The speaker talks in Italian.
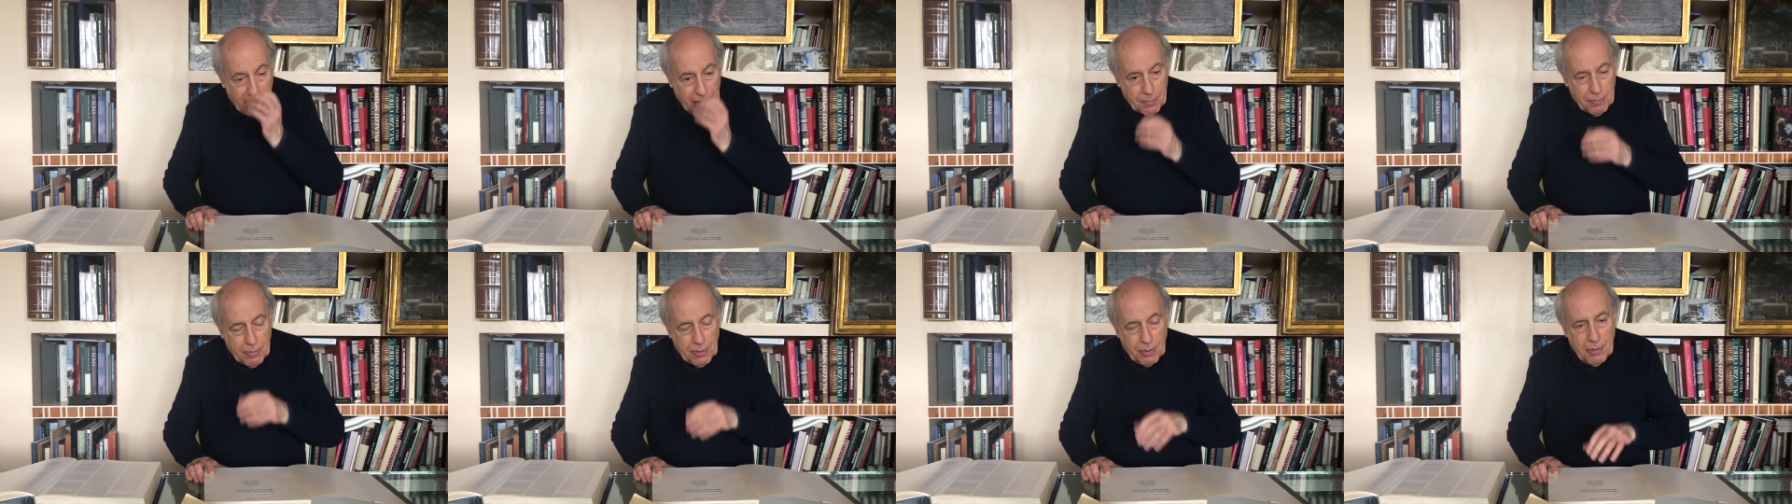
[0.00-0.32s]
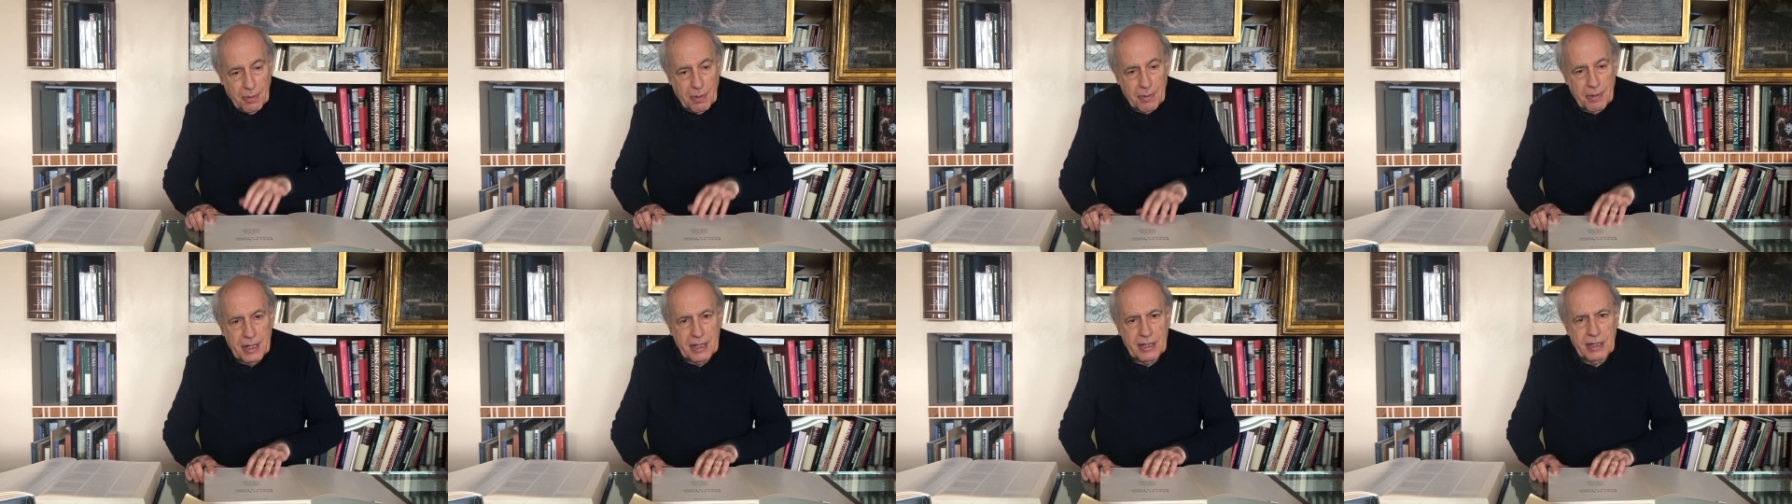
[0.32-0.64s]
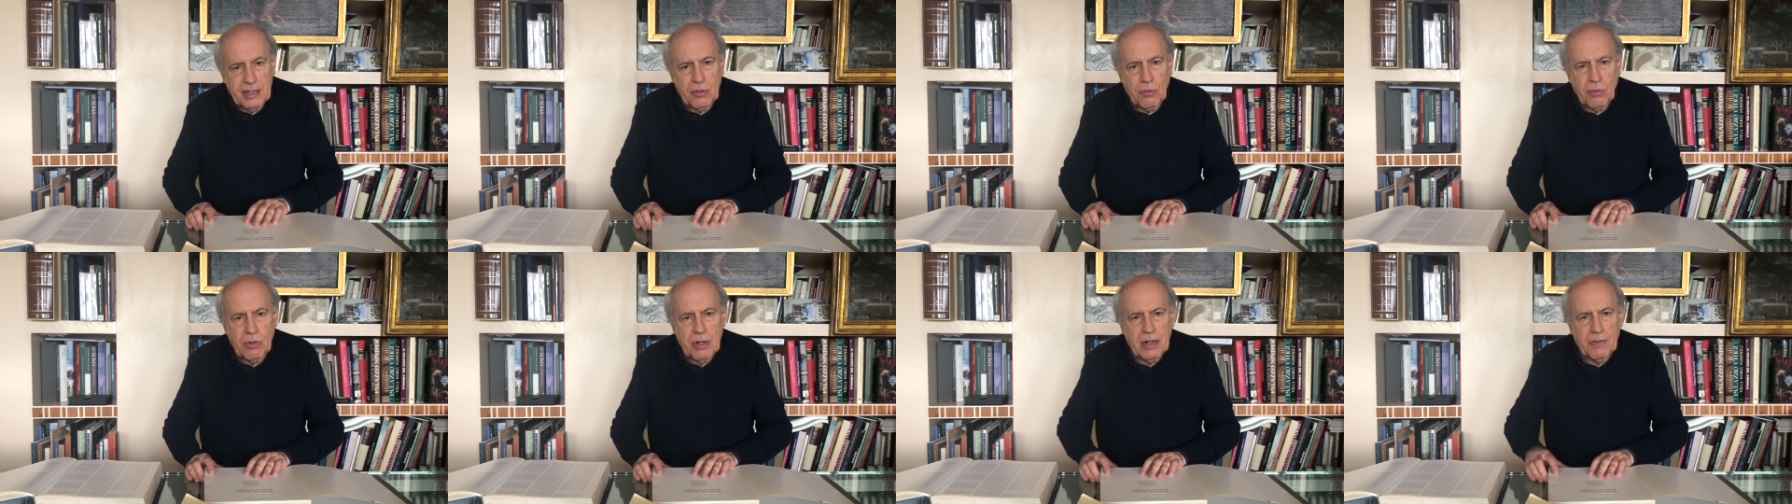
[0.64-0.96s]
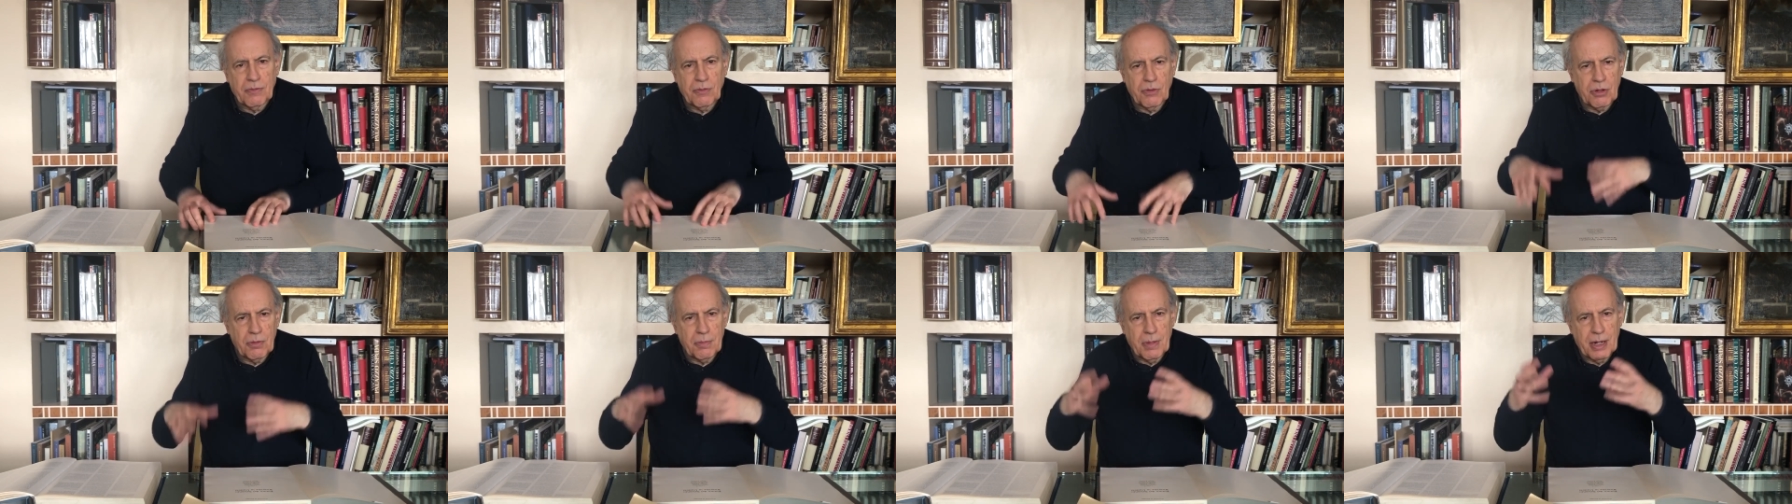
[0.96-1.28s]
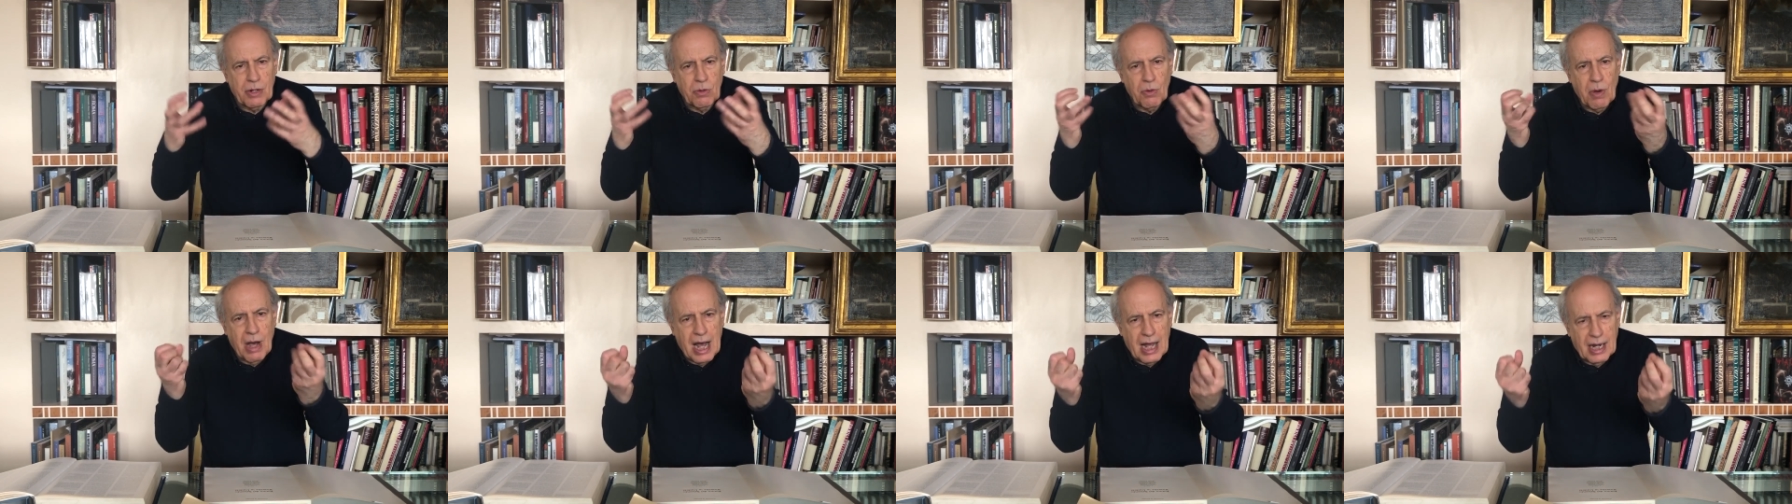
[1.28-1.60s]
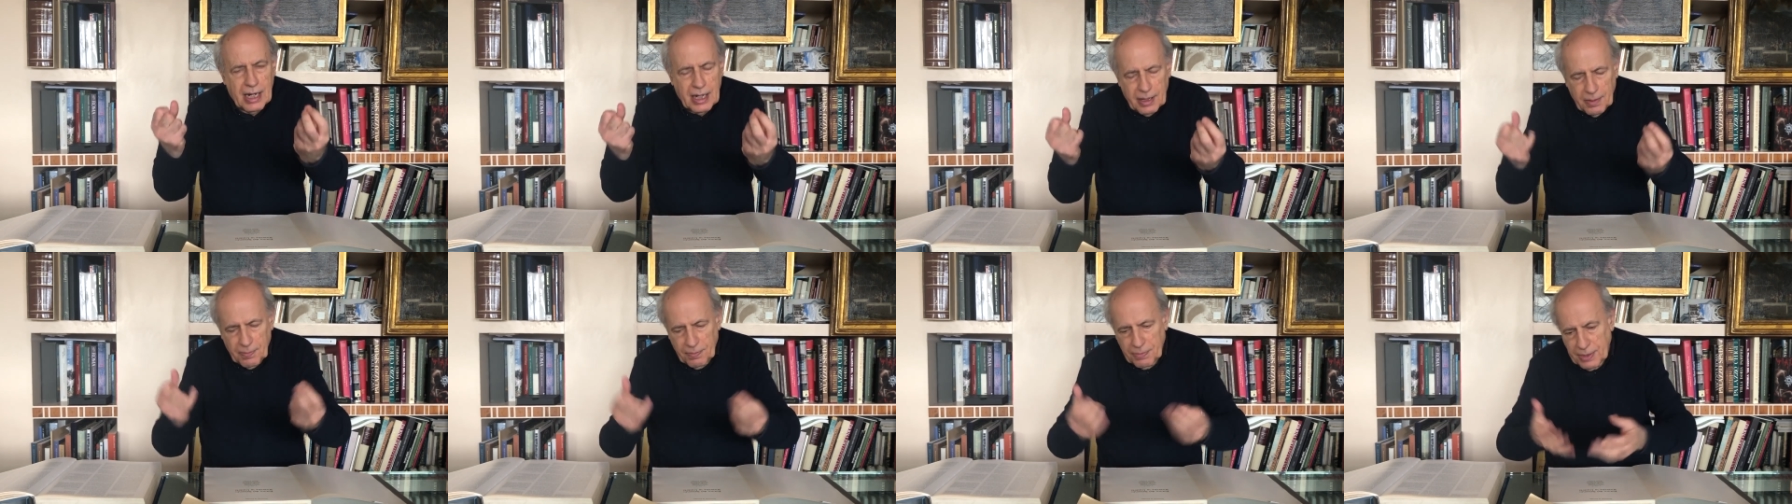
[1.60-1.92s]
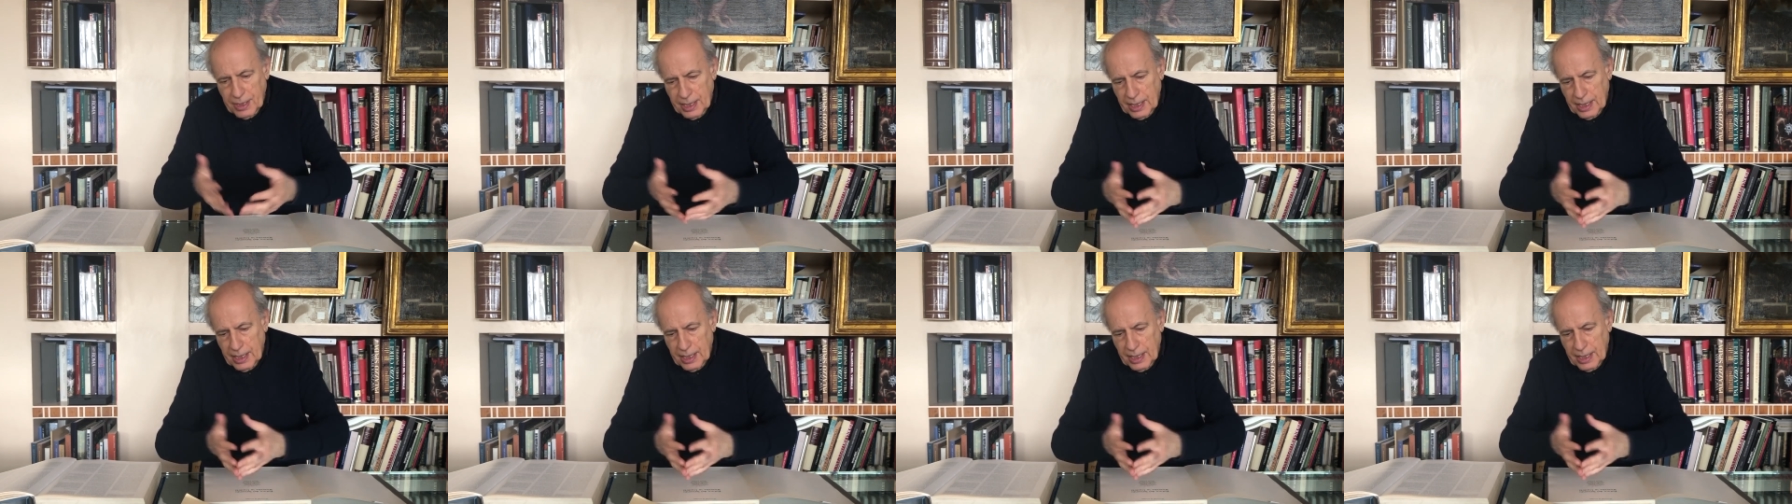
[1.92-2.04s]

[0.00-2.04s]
è propriamente un lavoro manuale,